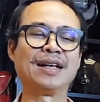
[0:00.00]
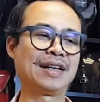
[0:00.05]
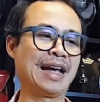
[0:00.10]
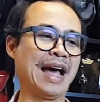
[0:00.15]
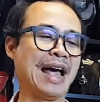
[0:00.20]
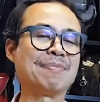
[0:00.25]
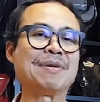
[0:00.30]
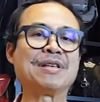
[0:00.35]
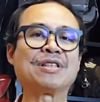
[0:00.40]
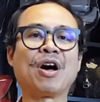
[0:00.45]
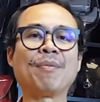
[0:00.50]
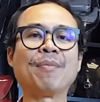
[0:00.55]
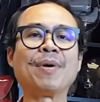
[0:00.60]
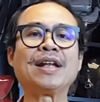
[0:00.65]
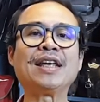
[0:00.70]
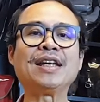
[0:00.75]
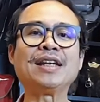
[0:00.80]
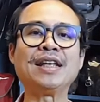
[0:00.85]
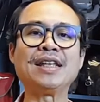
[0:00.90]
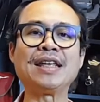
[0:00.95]
การมี 2บอ
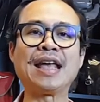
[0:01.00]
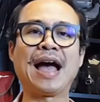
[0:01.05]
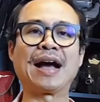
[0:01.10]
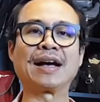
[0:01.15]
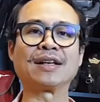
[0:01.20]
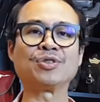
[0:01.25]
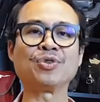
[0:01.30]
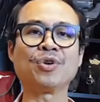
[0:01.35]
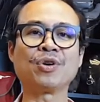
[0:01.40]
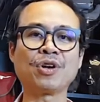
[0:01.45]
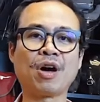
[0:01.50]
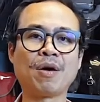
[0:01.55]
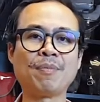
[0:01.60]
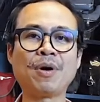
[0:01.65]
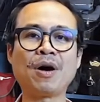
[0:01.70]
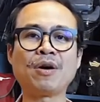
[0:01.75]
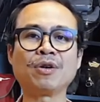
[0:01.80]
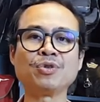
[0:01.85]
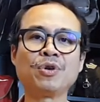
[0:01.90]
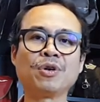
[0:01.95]
ดี้ดีอย่างช่วง
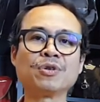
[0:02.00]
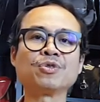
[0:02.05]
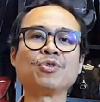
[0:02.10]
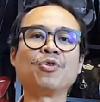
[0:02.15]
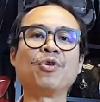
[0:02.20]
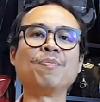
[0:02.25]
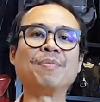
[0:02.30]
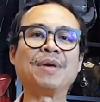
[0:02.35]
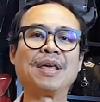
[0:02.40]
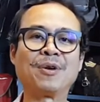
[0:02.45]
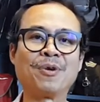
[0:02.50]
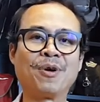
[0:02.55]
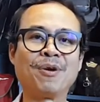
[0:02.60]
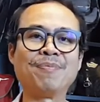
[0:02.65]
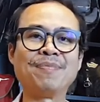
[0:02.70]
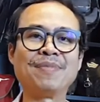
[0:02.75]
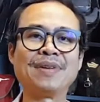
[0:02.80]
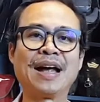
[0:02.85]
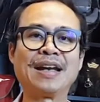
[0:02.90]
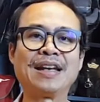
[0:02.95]
normal ช่วงซูมมีครบ
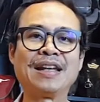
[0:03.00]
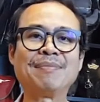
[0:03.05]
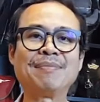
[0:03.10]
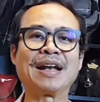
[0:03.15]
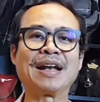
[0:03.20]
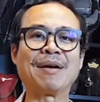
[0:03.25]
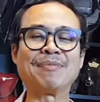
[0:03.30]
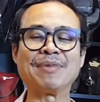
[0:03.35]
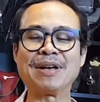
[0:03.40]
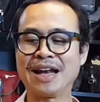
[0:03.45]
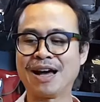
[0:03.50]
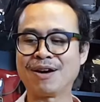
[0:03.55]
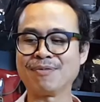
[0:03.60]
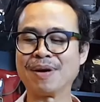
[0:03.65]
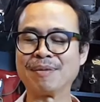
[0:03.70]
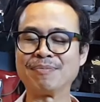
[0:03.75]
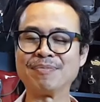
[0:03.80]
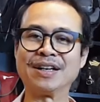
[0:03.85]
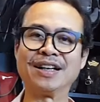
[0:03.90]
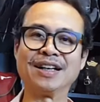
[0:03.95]
อันนี้ทำให้เราแบ
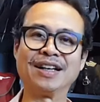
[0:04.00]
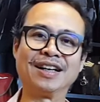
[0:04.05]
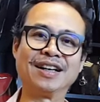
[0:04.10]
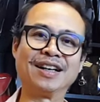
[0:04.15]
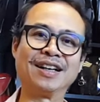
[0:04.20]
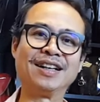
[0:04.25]
บเออ